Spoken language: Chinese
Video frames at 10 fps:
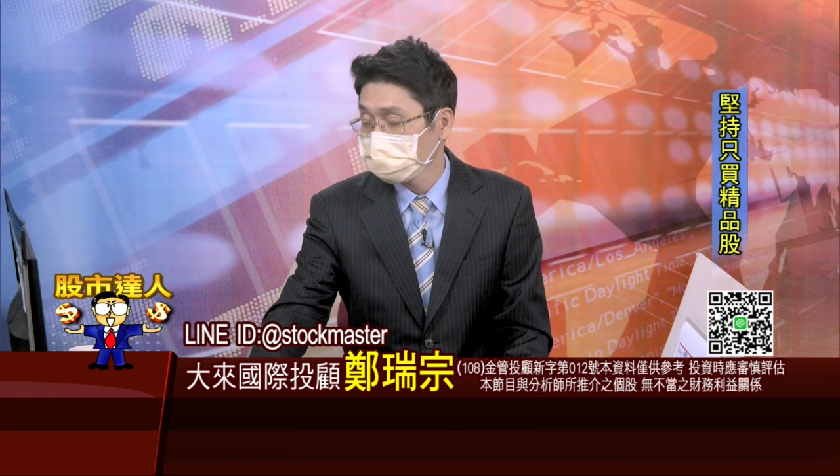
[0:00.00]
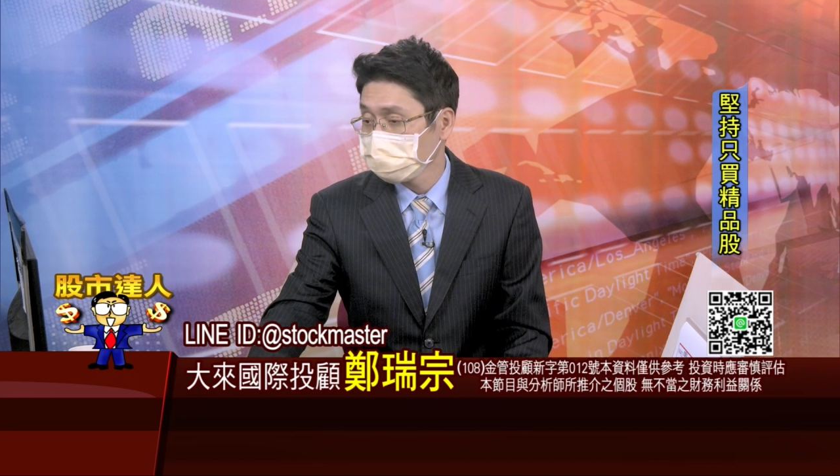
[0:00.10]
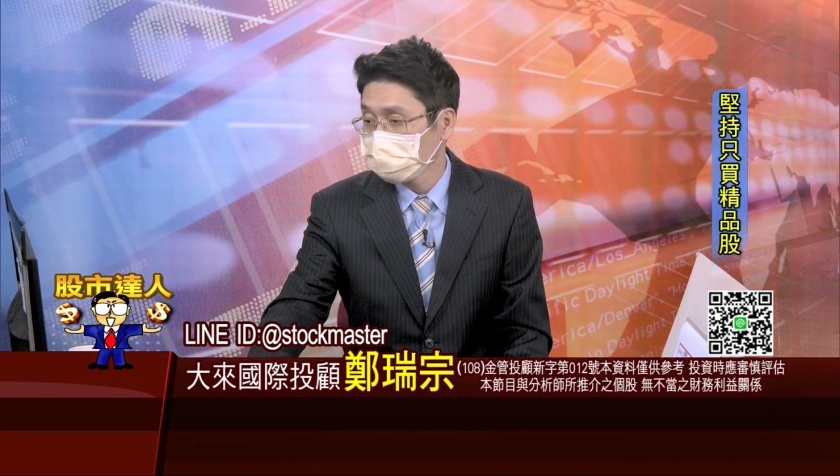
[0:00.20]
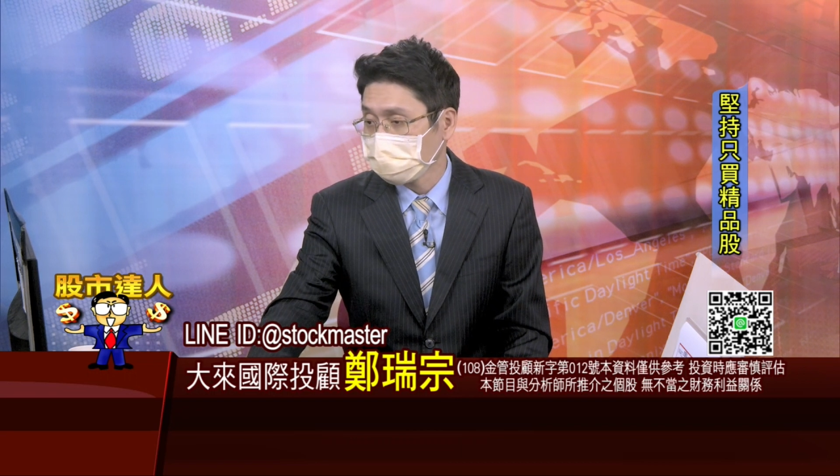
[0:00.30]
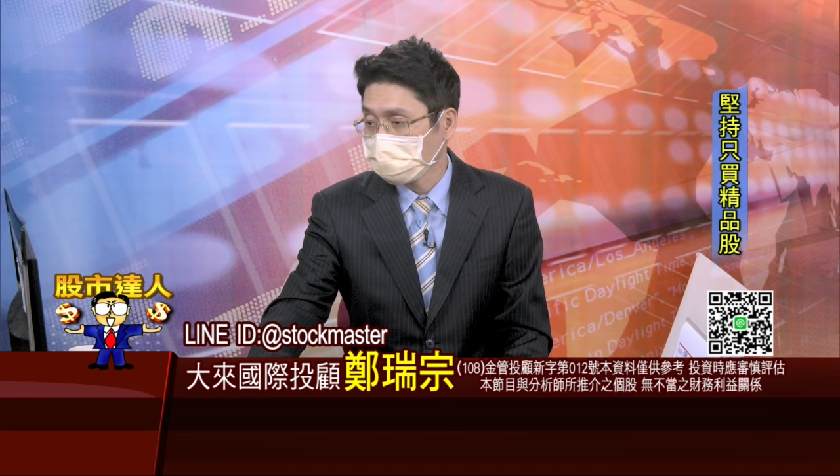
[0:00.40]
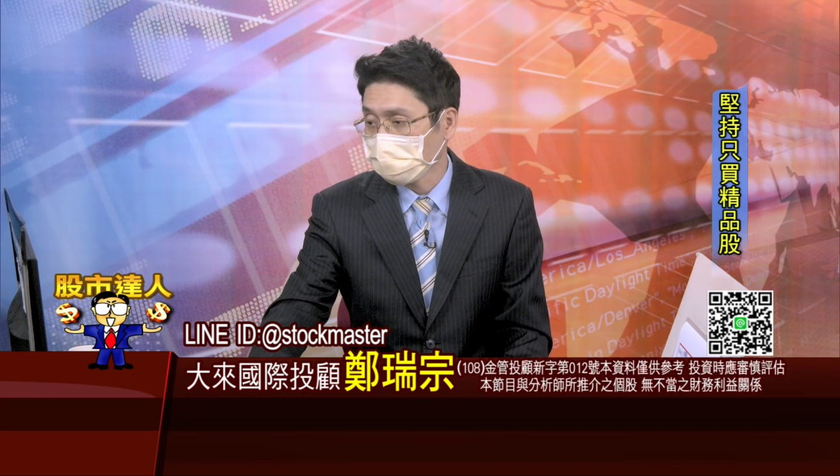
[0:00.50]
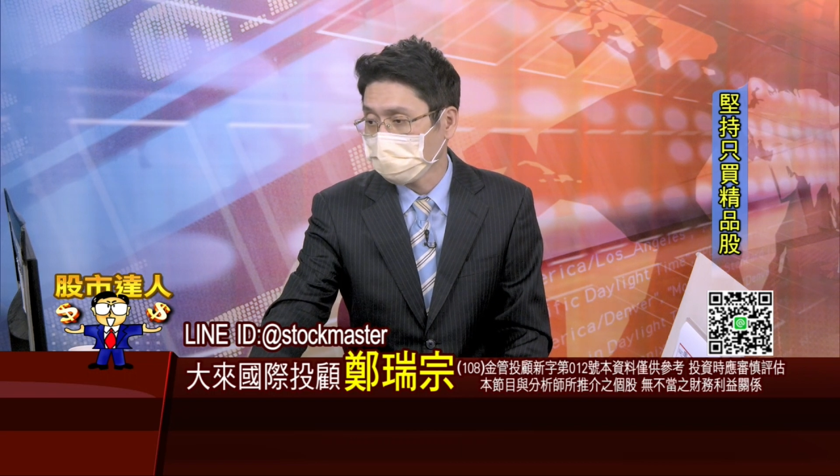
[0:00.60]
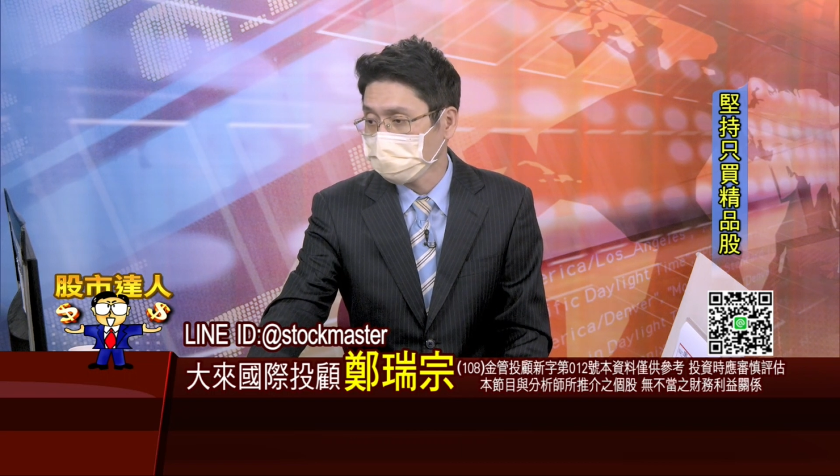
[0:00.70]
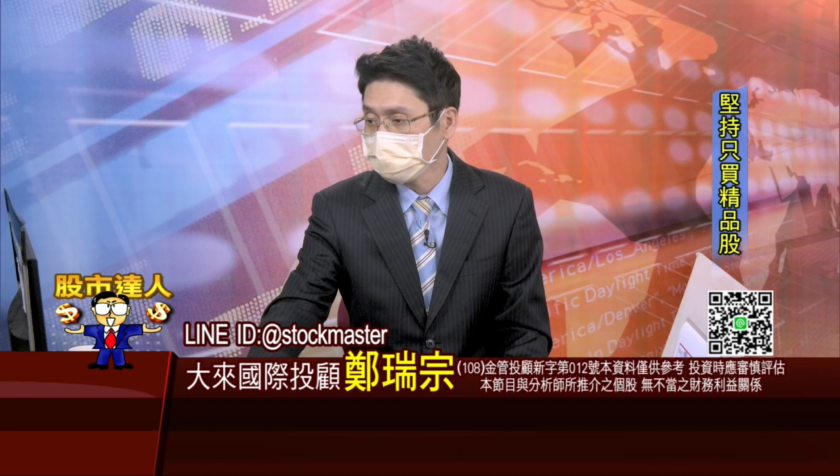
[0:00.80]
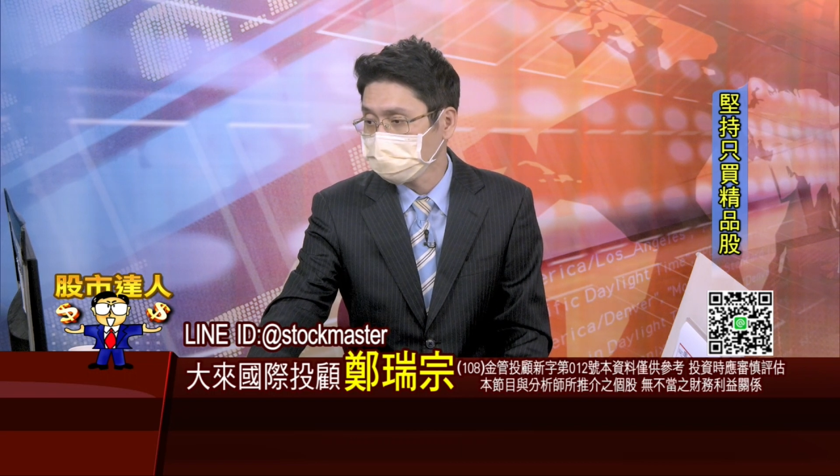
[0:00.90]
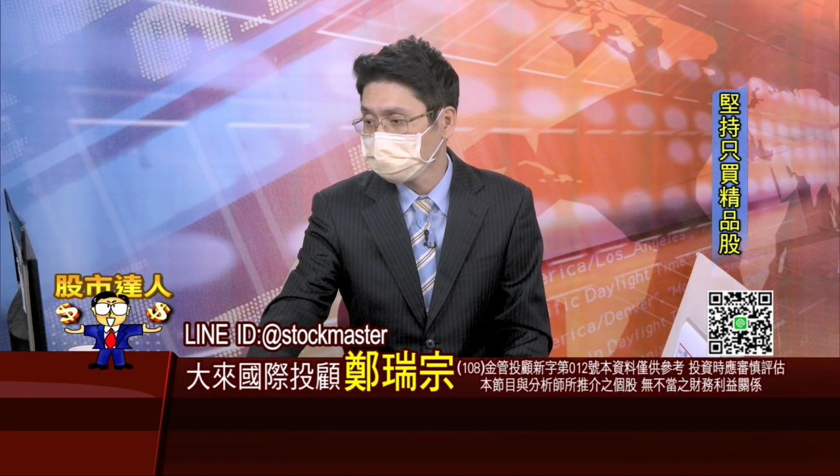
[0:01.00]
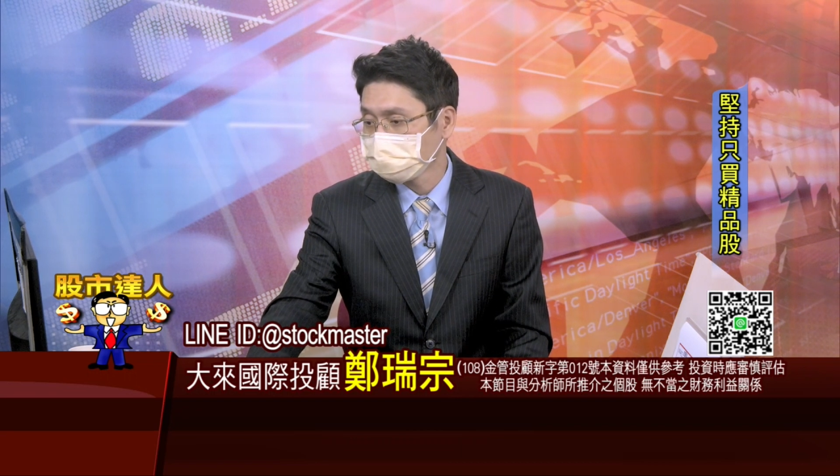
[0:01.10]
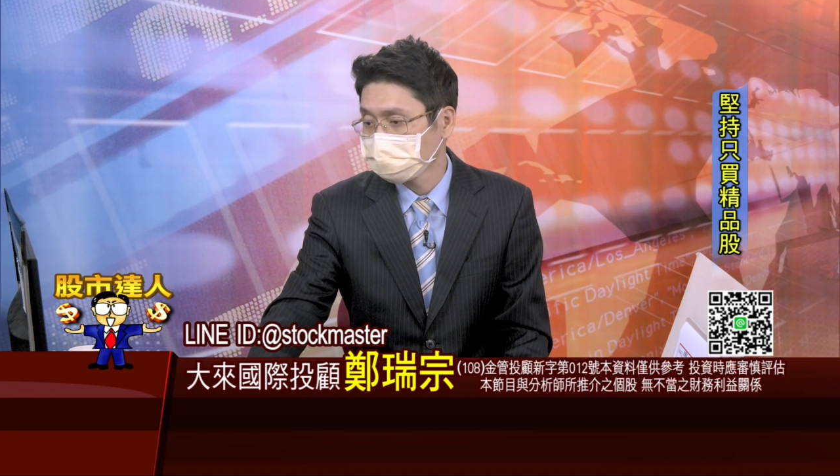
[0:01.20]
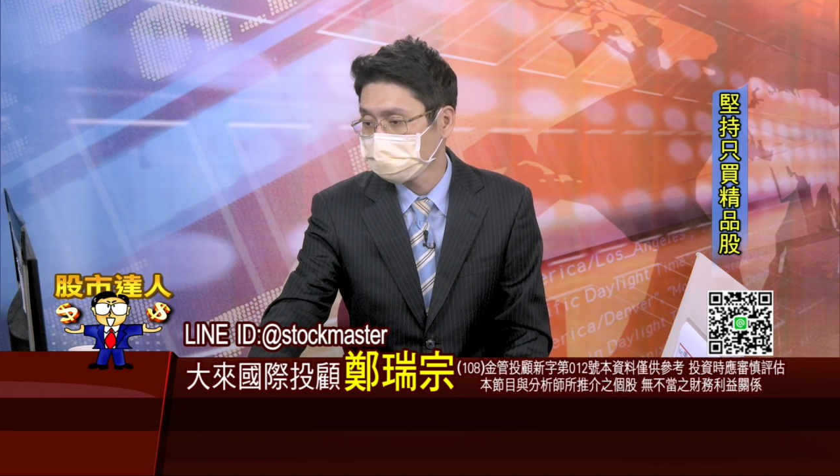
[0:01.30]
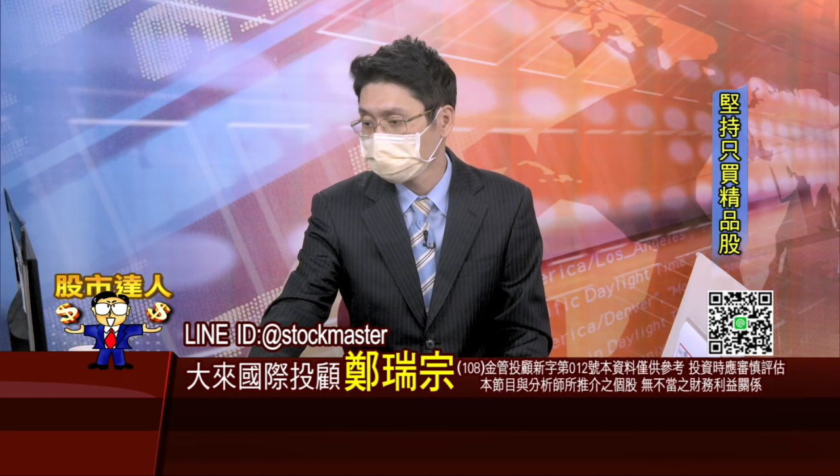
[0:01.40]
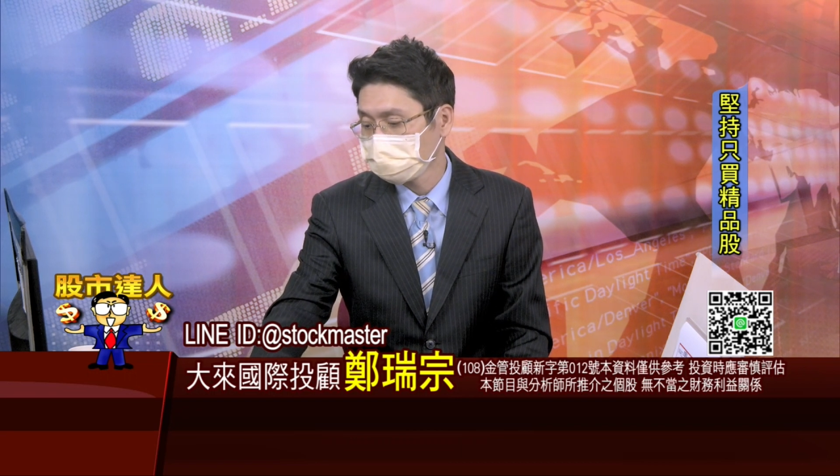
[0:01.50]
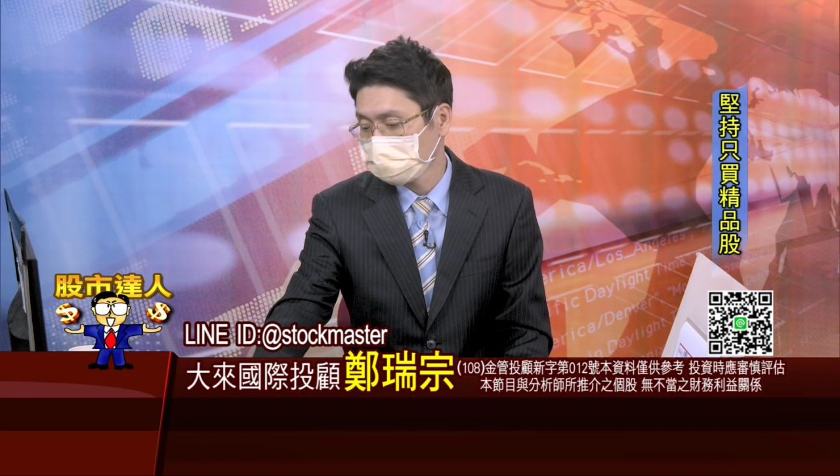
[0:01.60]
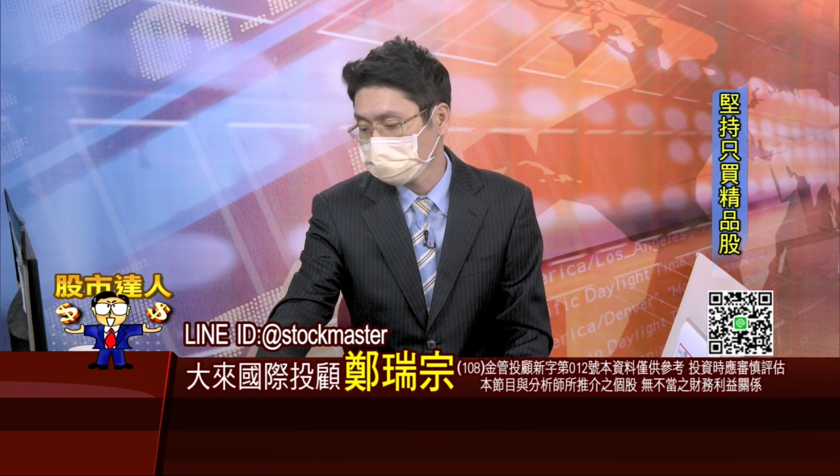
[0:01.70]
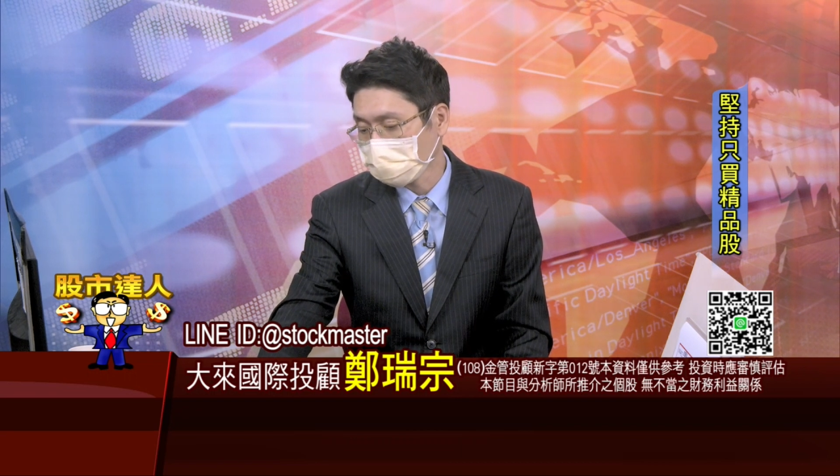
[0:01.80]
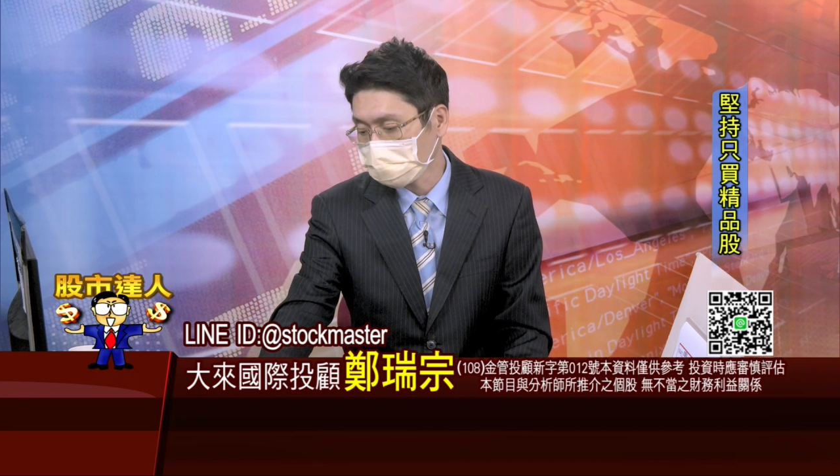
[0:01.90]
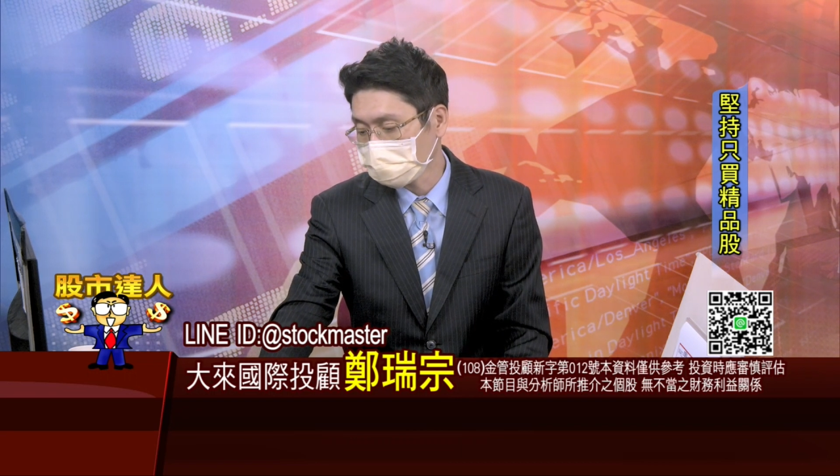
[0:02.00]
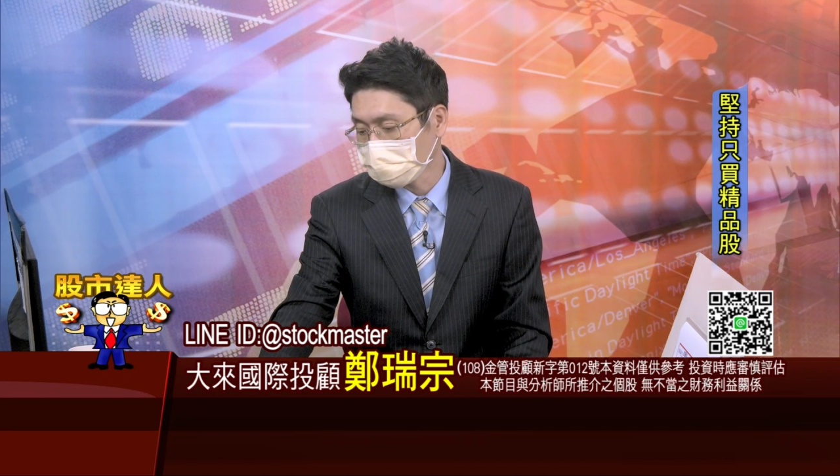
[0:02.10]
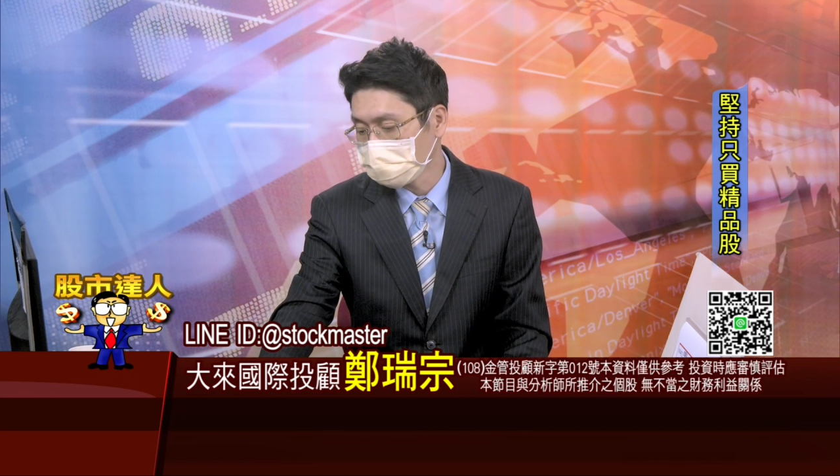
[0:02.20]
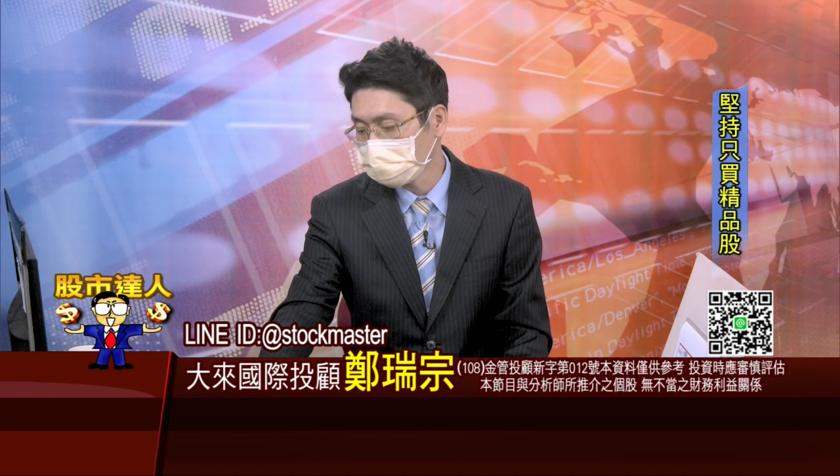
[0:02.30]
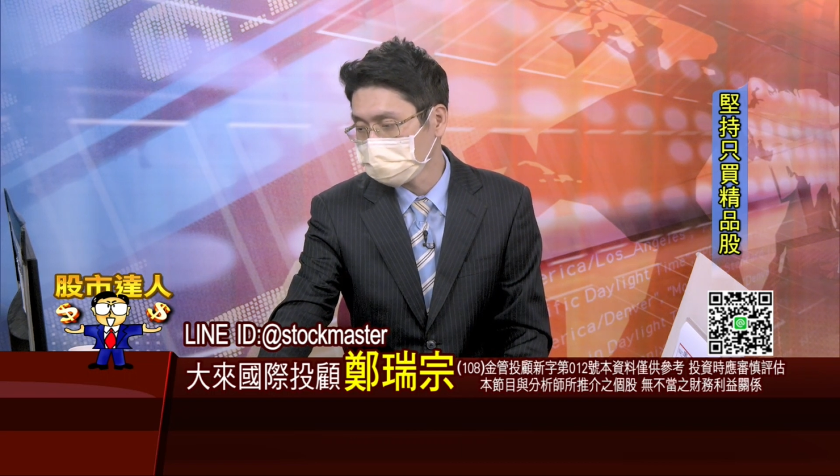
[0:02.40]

那当然，主要的原因